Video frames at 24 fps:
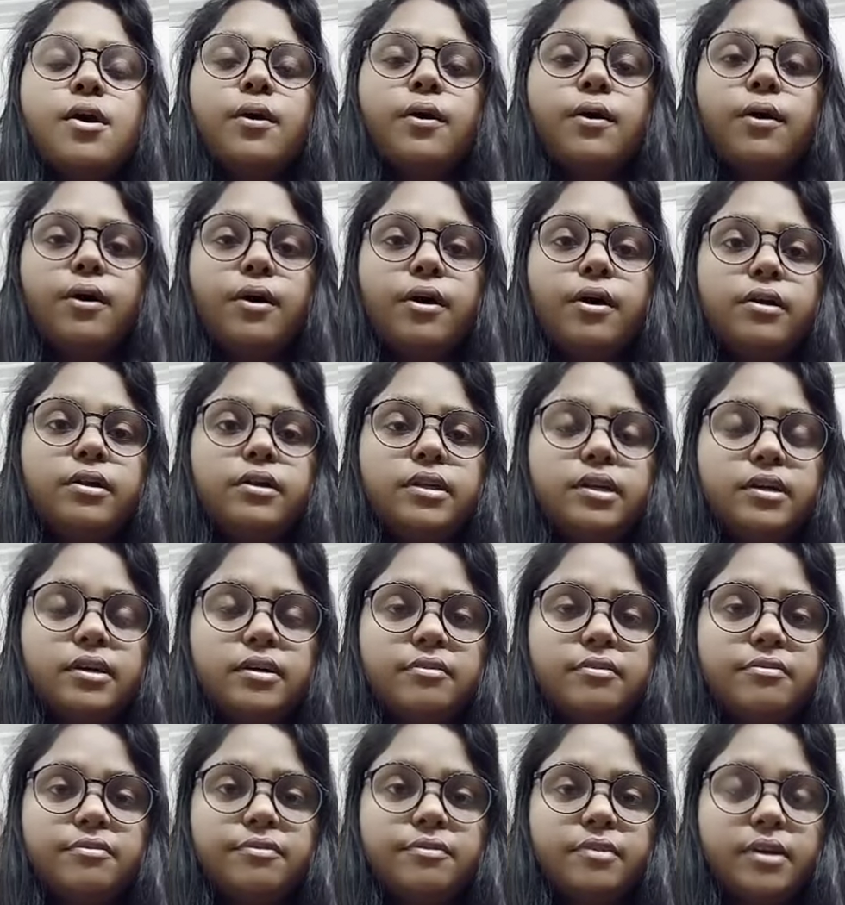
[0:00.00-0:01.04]
और uh,
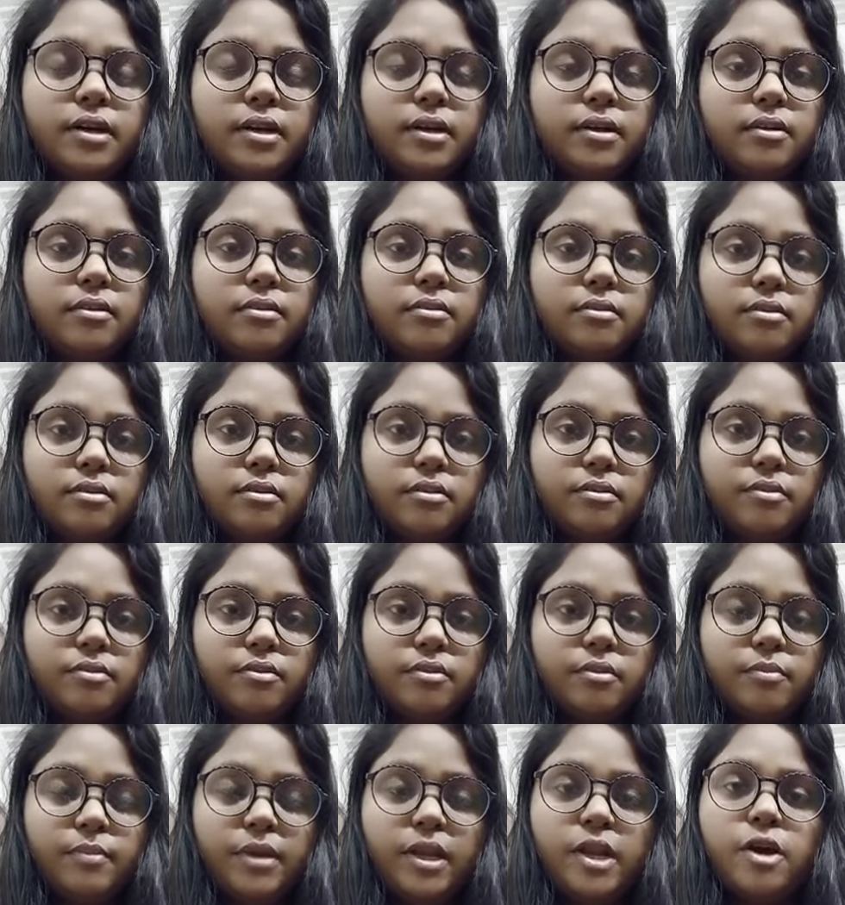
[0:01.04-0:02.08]
uh,
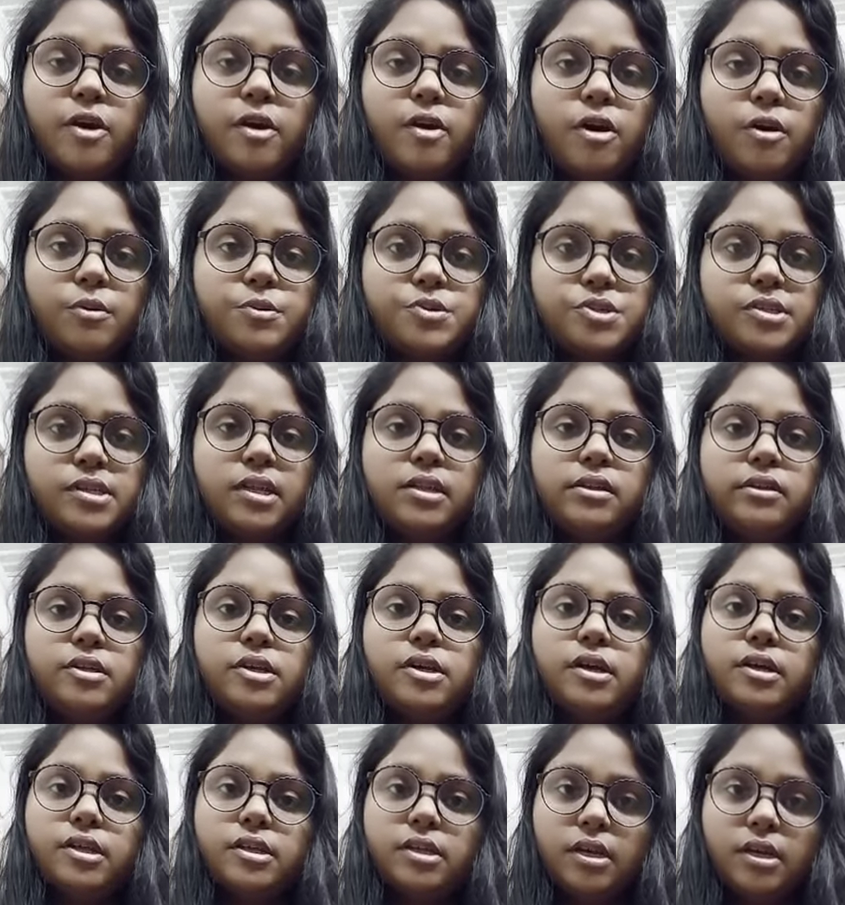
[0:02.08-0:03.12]
मेरा ऑप्शनल
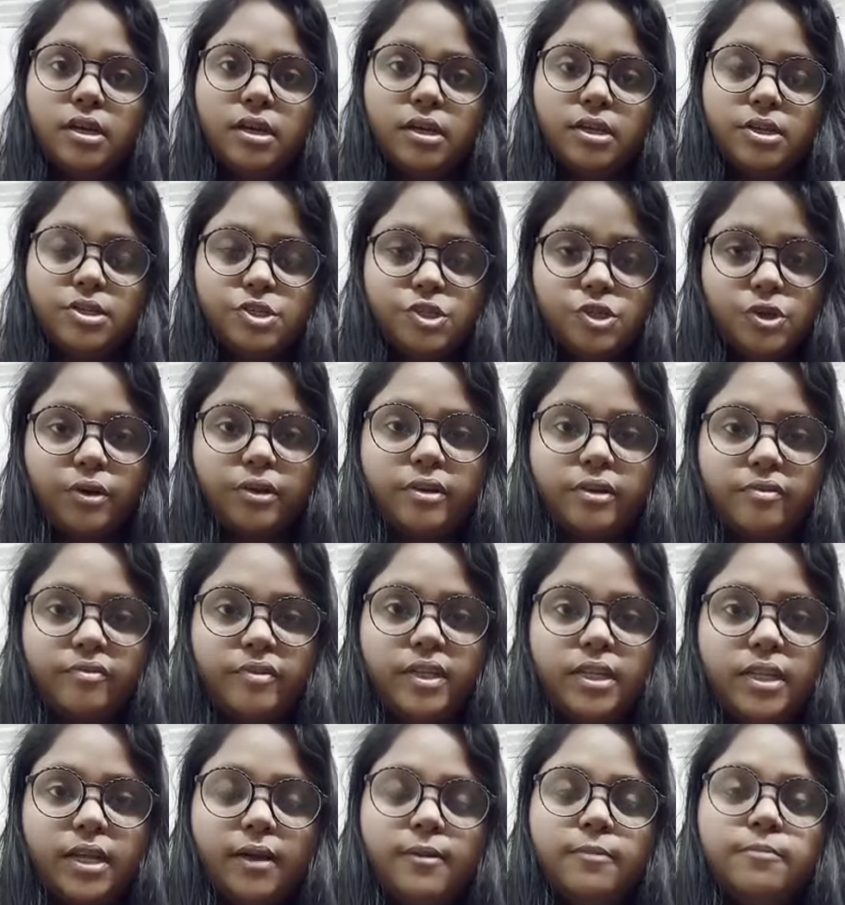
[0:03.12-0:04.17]
जोग्राफ़ी
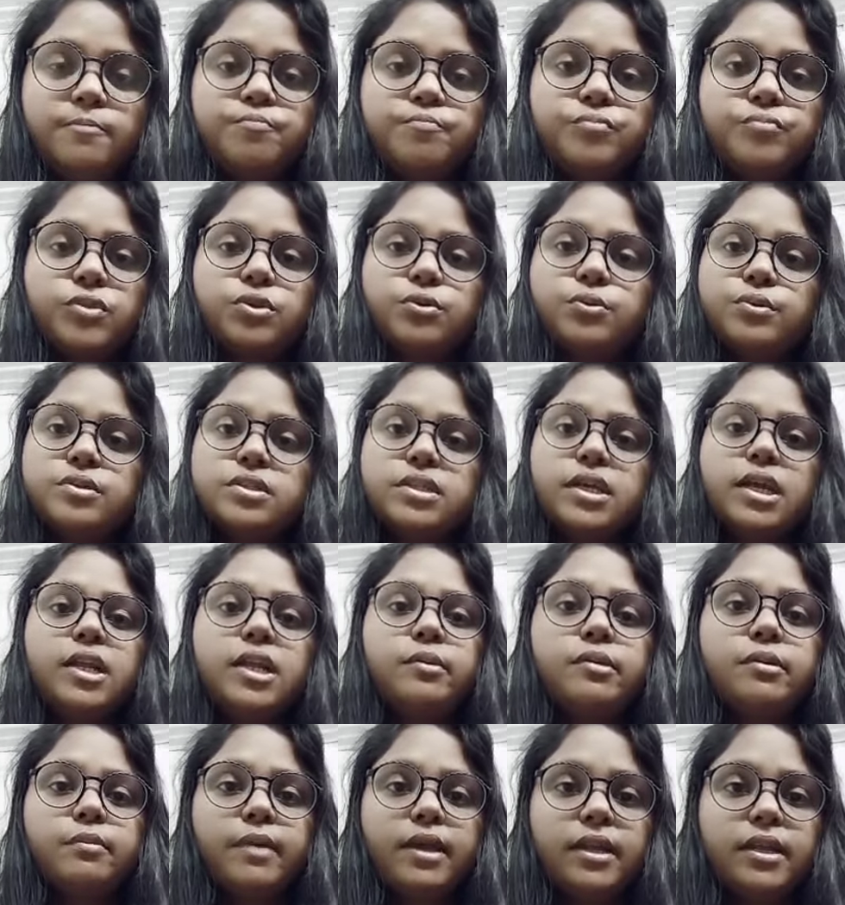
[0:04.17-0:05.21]
था तो उसके लिए भी
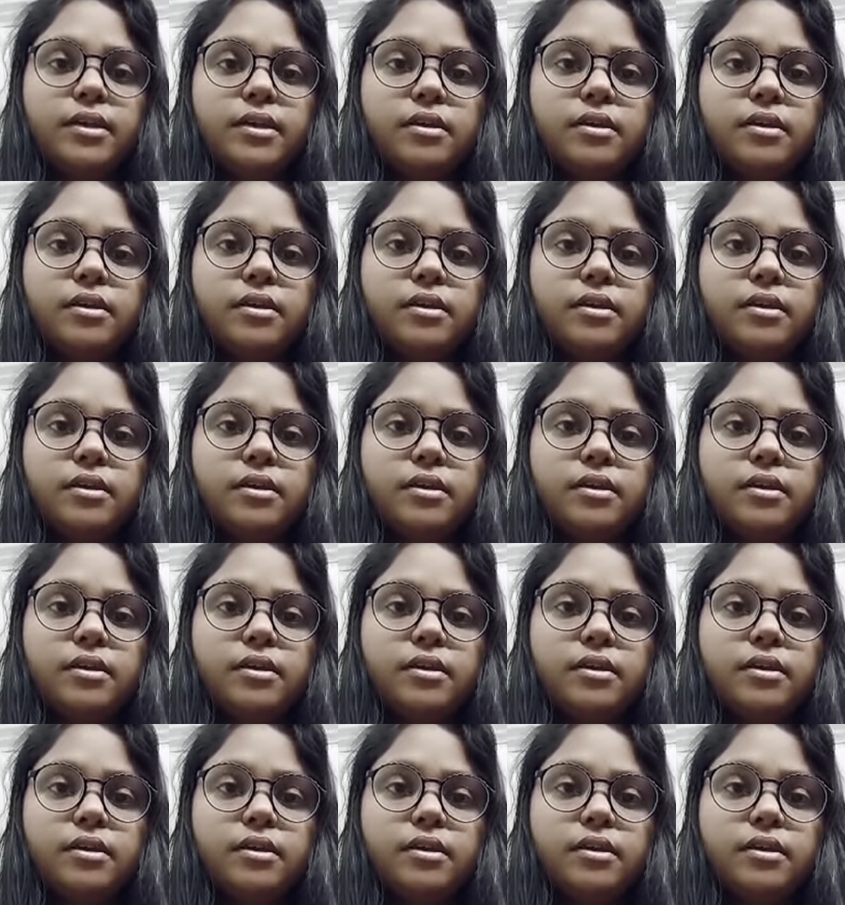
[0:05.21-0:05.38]
मैंने